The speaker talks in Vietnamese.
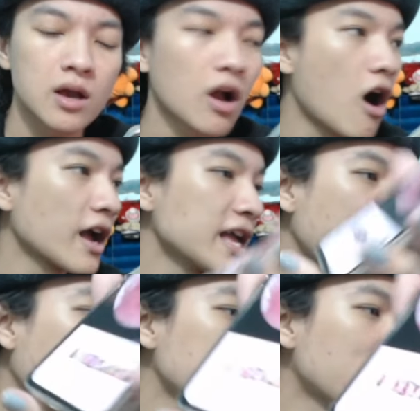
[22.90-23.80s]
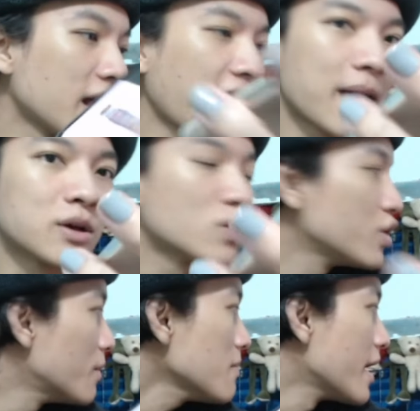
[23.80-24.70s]
Còn cái ngày mà tôi
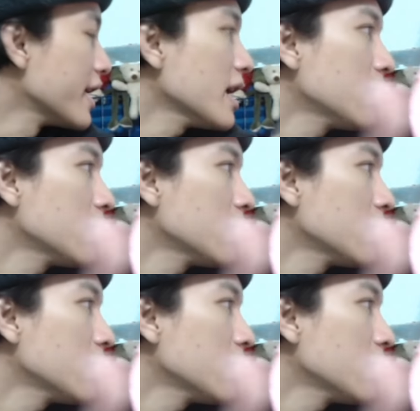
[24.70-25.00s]
vừa mới bị á